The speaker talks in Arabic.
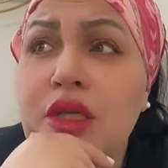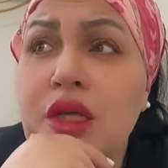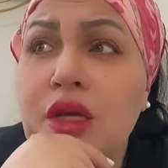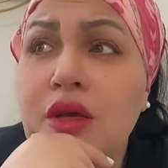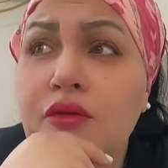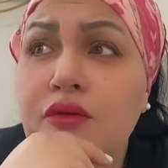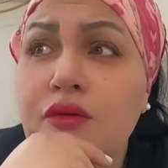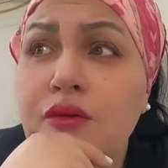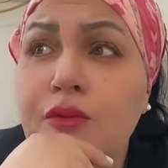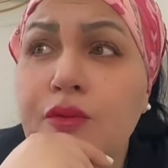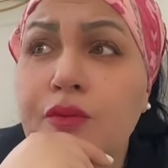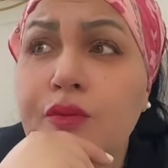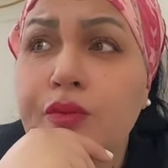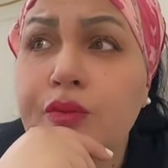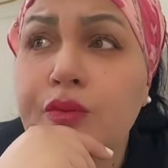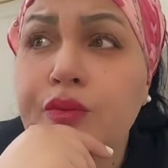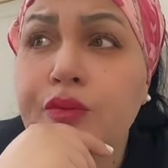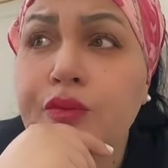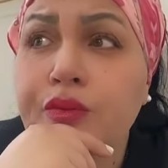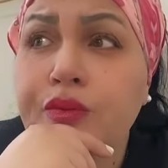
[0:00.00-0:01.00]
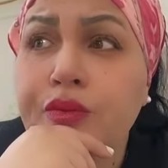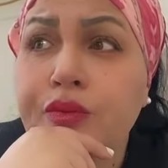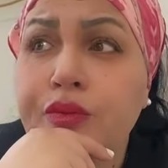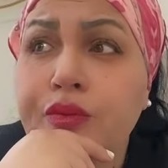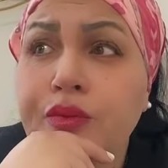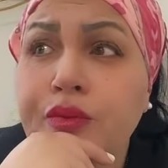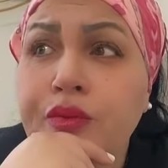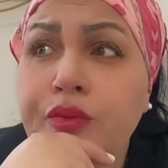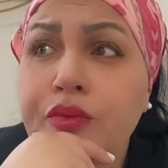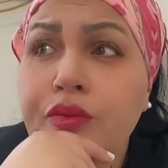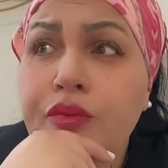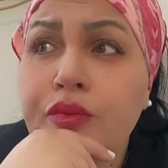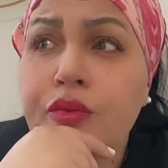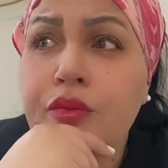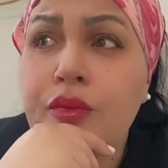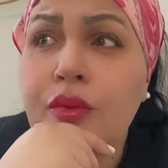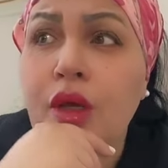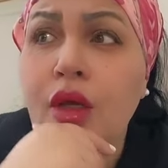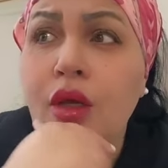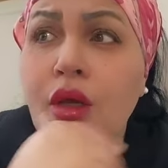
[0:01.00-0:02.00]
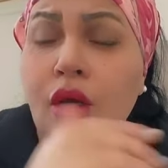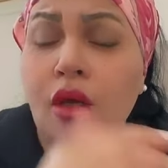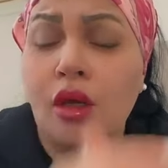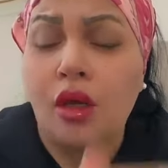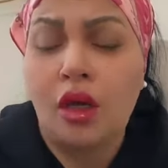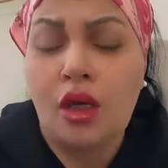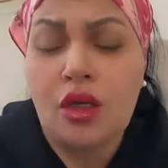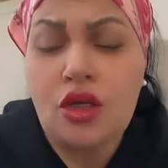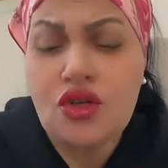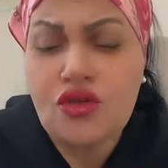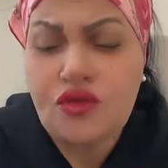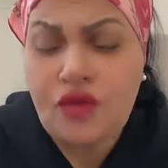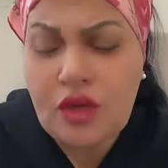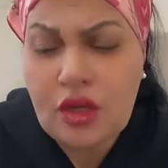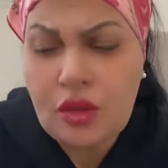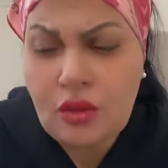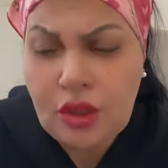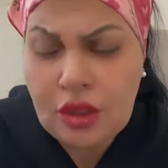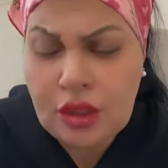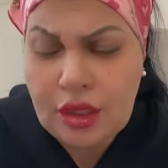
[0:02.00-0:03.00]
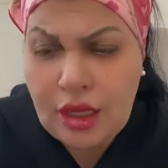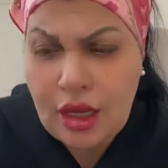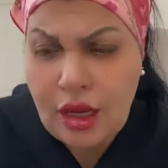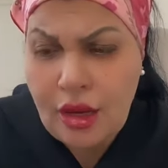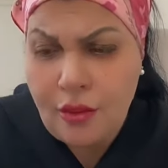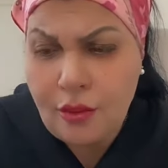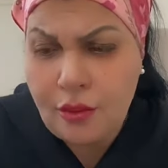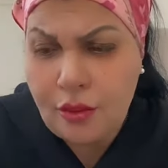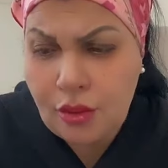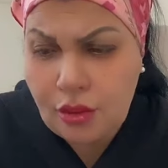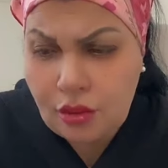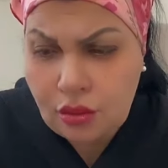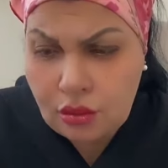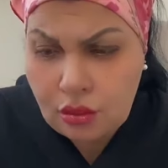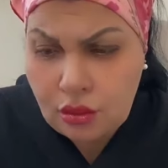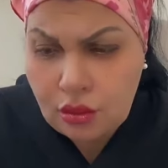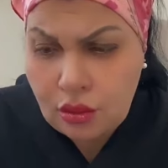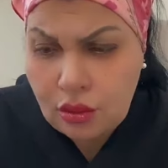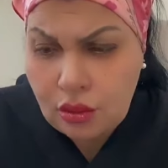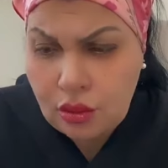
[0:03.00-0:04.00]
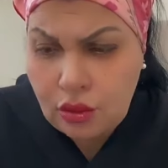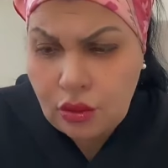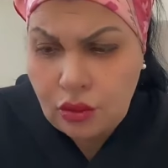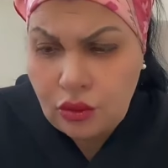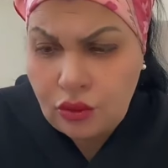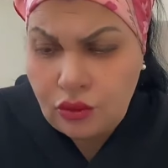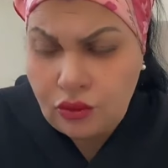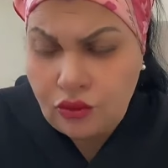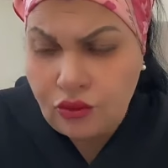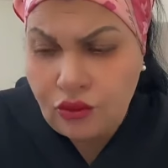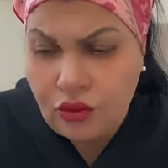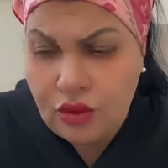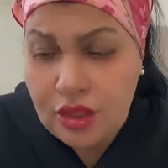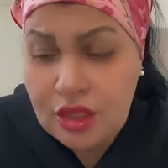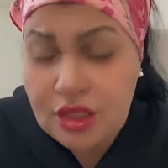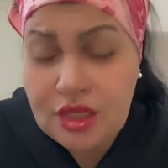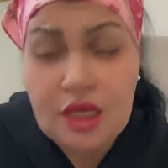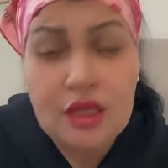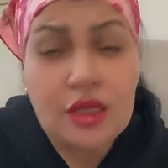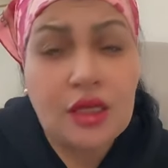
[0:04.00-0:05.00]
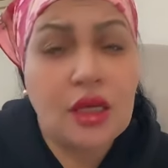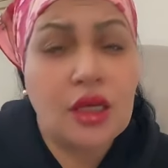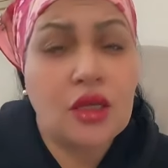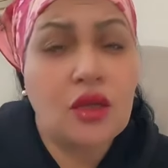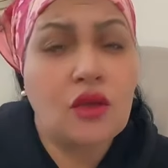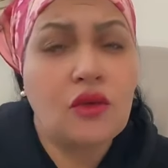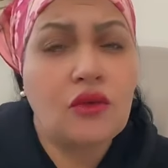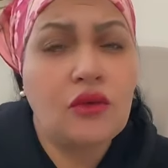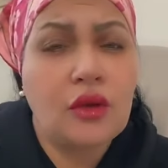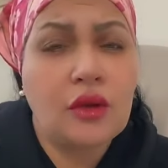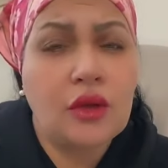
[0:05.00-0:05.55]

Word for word: انا شفت على واحد العام في لي زاني 90 90 لافان 90